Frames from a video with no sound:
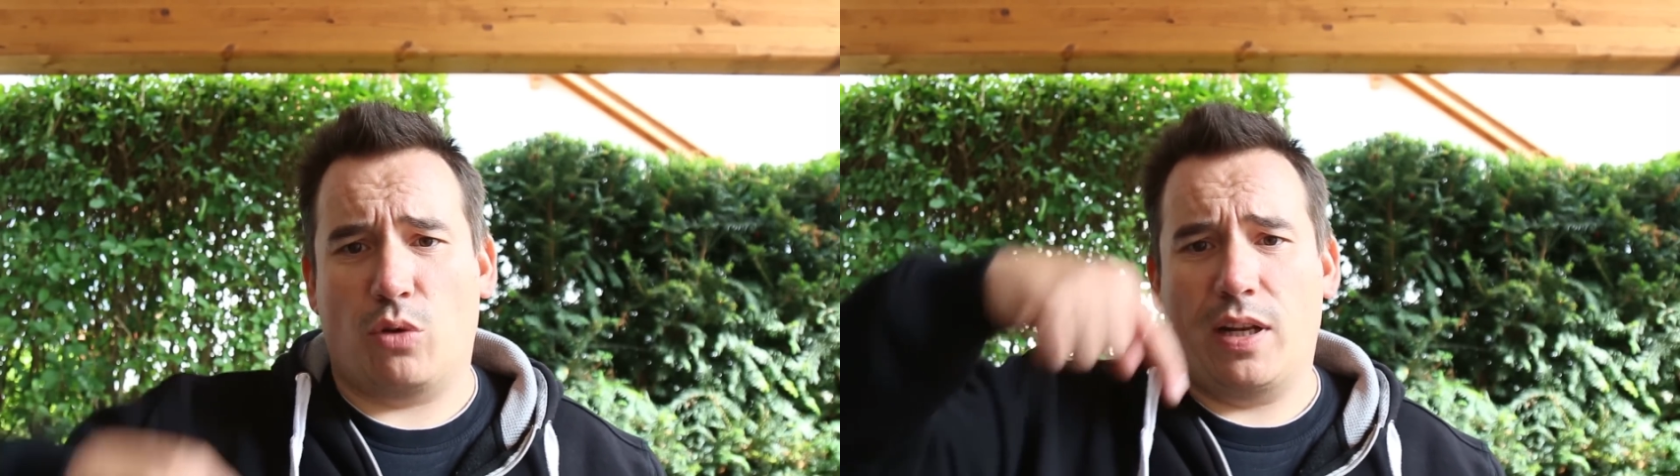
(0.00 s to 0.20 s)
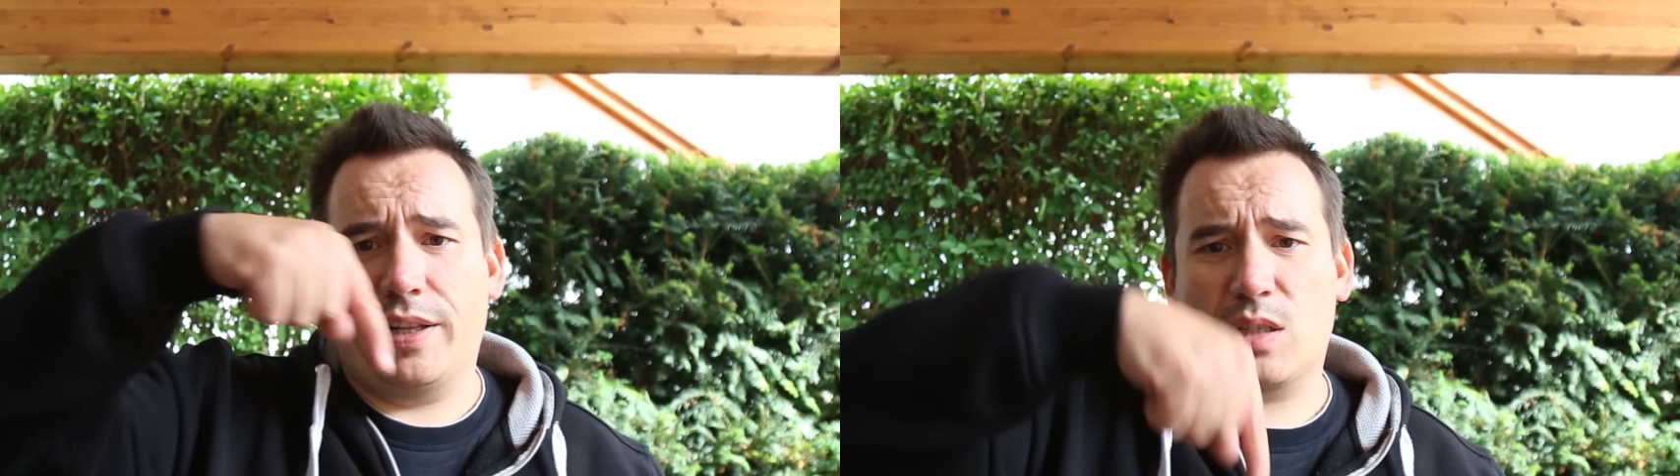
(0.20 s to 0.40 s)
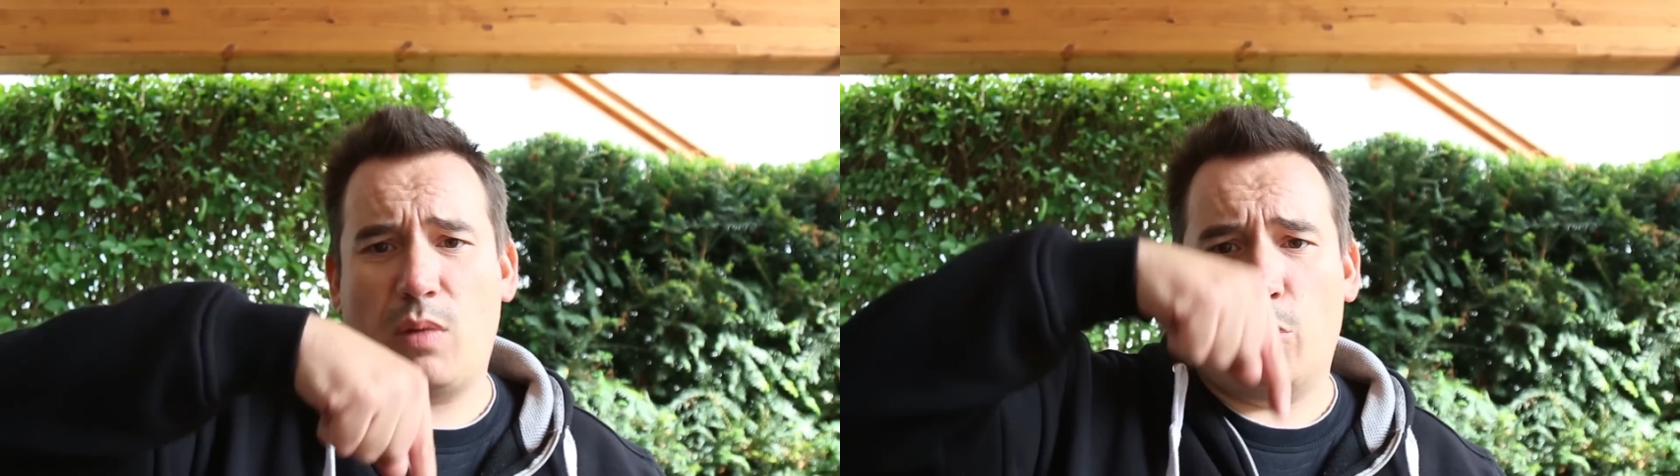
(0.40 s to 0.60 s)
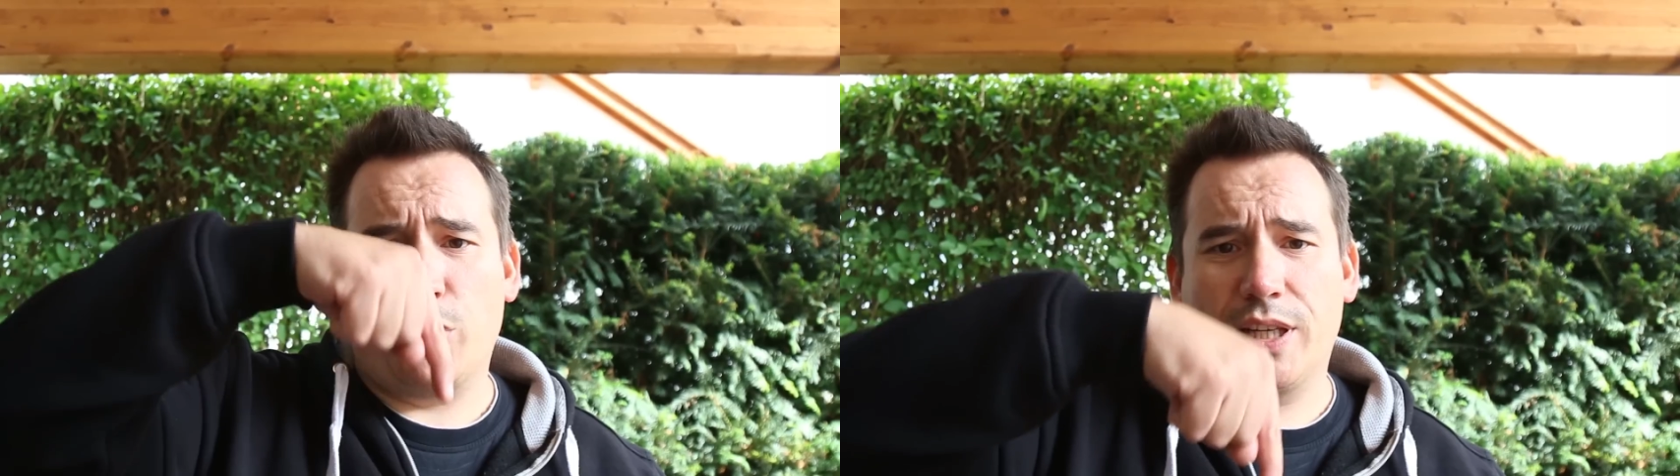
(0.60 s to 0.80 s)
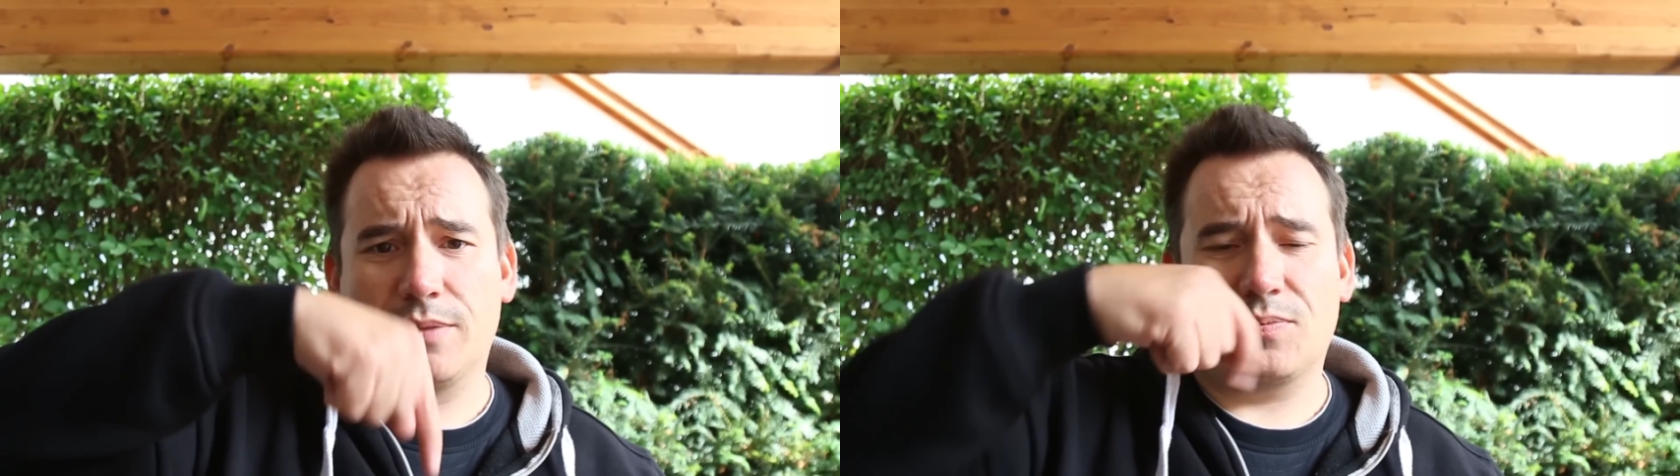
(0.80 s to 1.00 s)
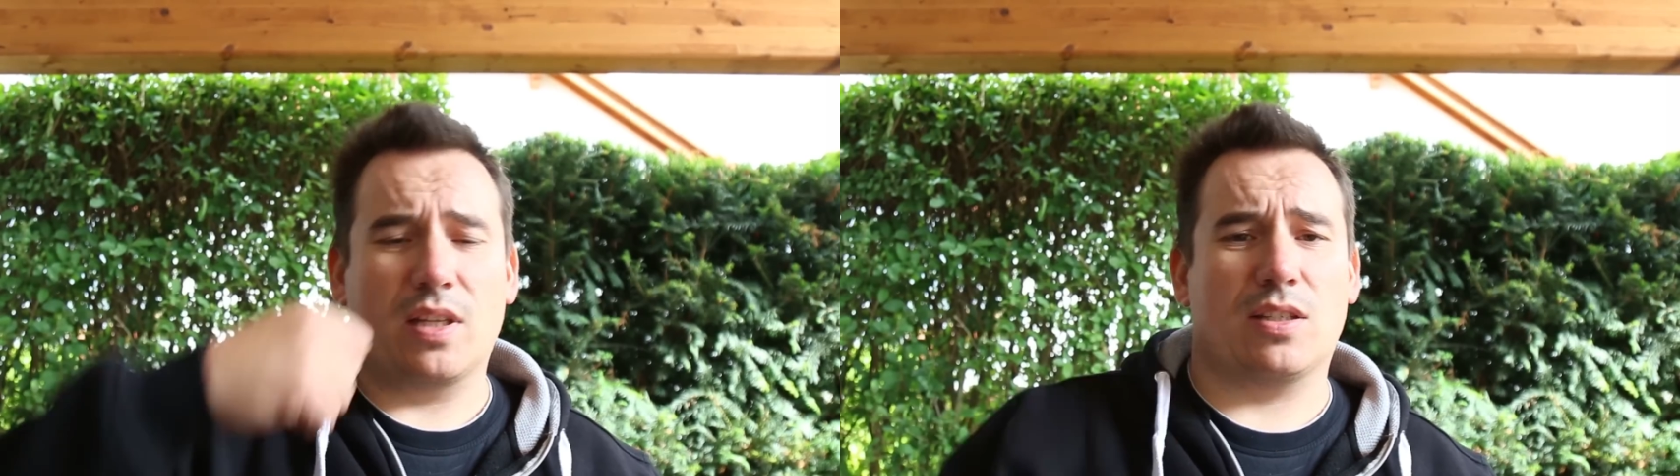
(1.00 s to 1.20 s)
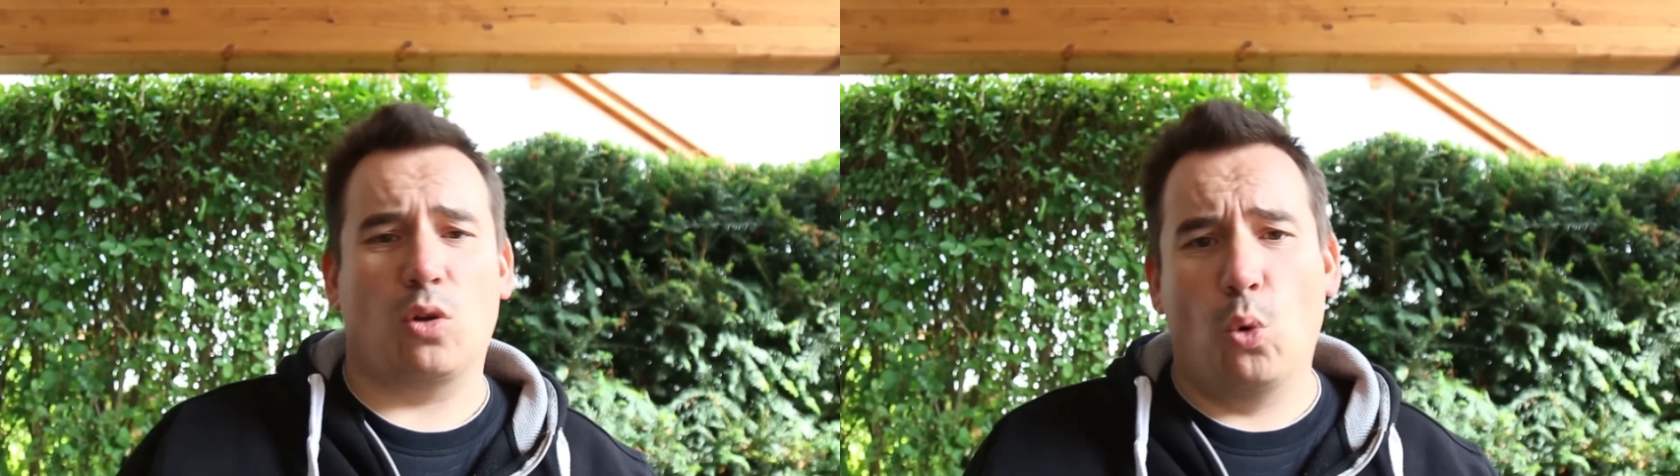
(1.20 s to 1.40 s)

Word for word: der Link zum Abonnieren ist